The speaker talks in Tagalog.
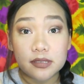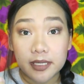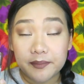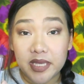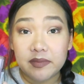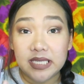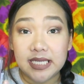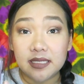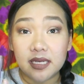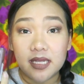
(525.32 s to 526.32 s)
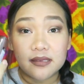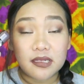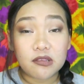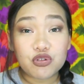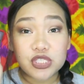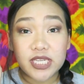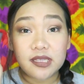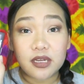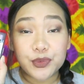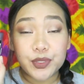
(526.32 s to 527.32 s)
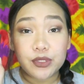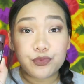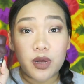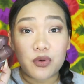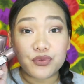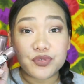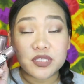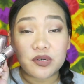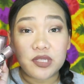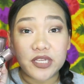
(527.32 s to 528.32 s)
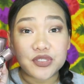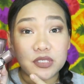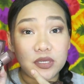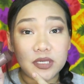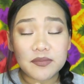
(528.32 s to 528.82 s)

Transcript: ng Maybelline. Tatlong shade lang yung kinuha ko dun sa collection na yun.